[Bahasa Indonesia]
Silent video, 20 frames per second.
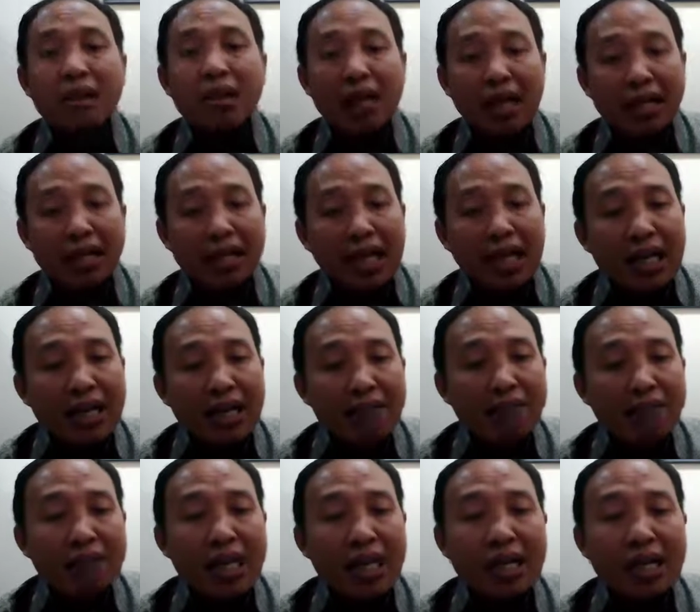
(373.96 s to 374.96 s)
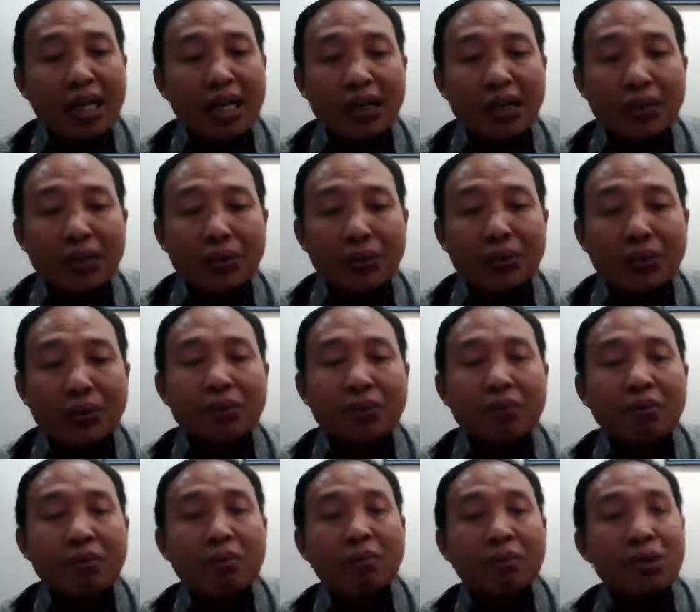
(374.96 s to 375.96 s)
Dalam rangka
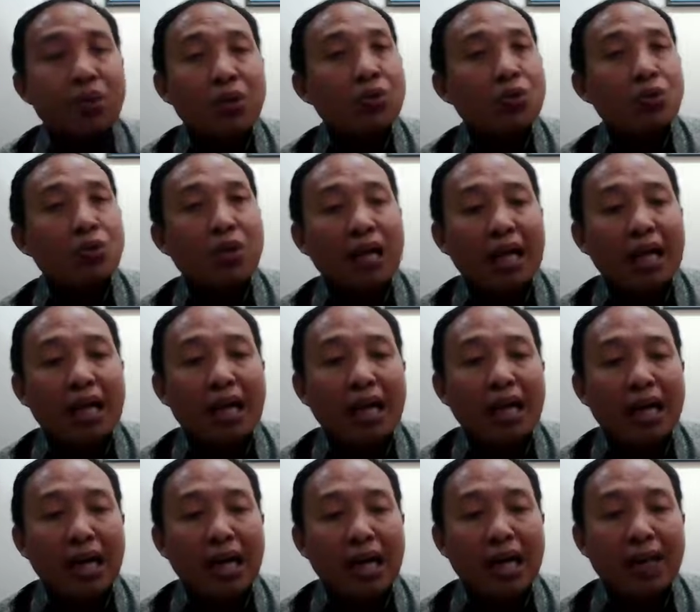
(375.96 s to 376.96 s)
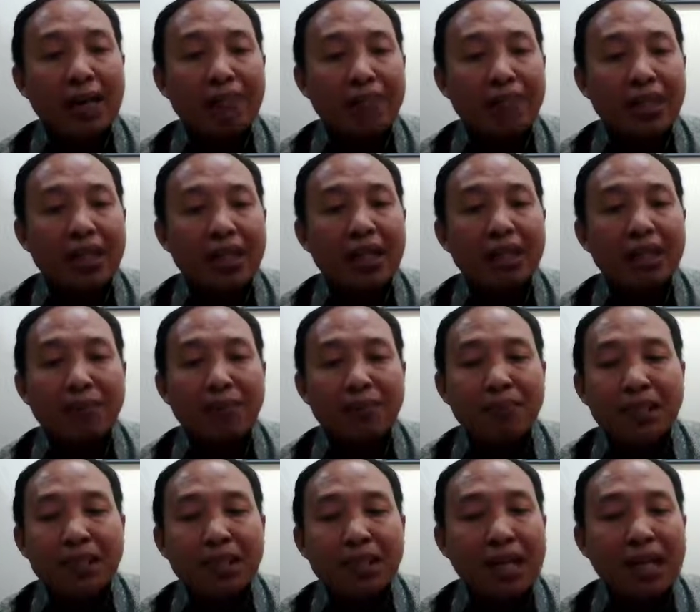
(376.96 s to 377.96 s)
itu, Perlu juga KKP,
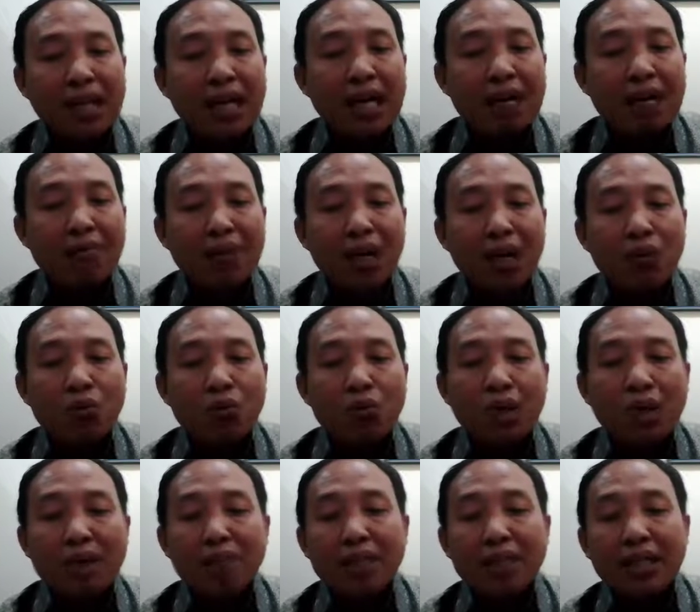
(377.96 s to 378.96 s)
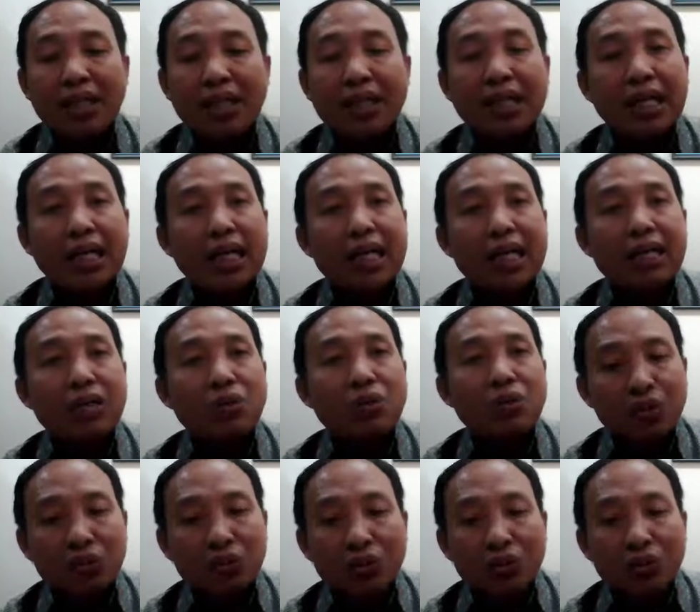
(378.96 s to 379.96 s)
pemerintah melakukan pendataan
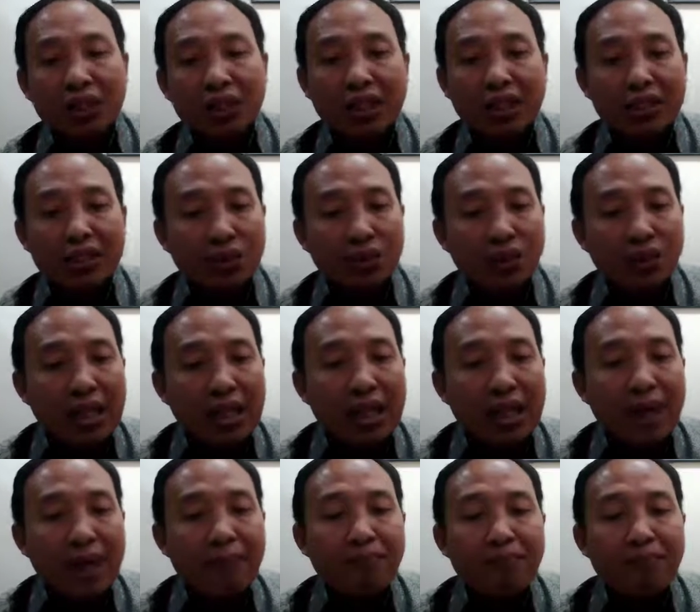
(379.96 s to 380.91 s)
cold storage dan seterusnya,